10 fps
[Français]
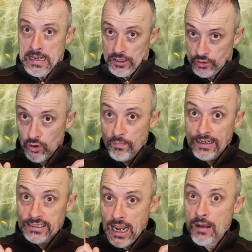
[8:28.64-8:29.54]
sur le
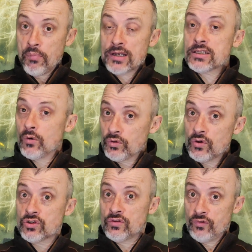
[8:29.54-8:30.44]
patch
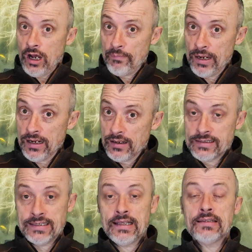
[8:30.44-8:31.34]
1.02, je vous rappelle,
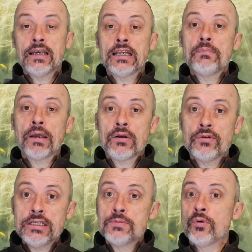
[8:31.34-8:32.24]
c'est-à-dire qu'il
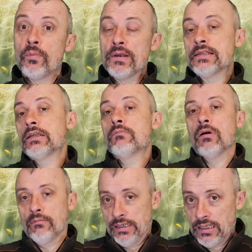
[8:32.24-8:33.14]
préconise pour PC
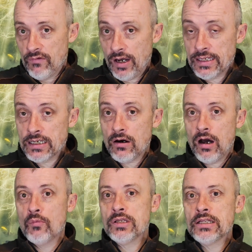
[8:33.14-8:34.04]
bon, ben, d'avoir un
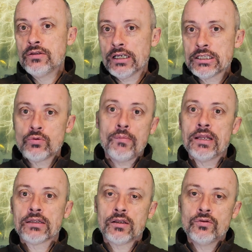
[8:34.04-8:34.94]
écran, un moniteur qui soit
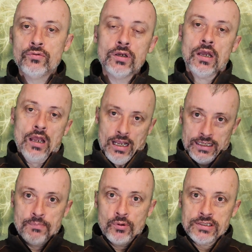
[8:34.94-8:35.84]
bien entendu,
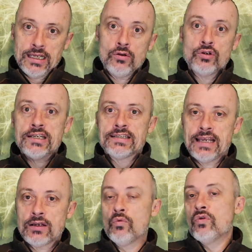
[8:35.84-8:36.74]
qui possède le
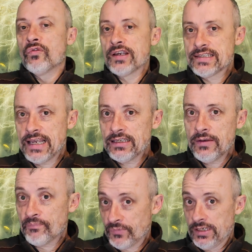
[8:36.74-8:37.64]
G5 ou le Free
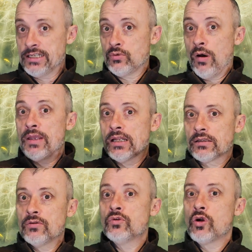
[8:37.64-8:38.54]
5, qui soit bien
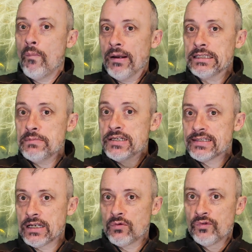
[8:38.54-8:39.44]
entendu compatible
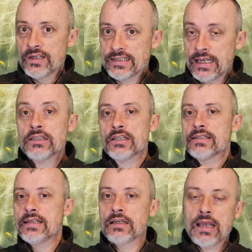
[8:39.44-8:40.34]
G5 ou Free 5,
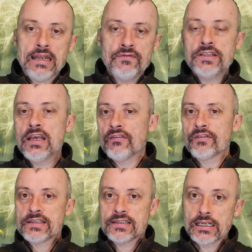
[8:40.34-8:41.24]
G5 Nvidia,
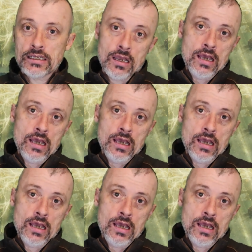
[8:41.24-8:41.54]
Free 5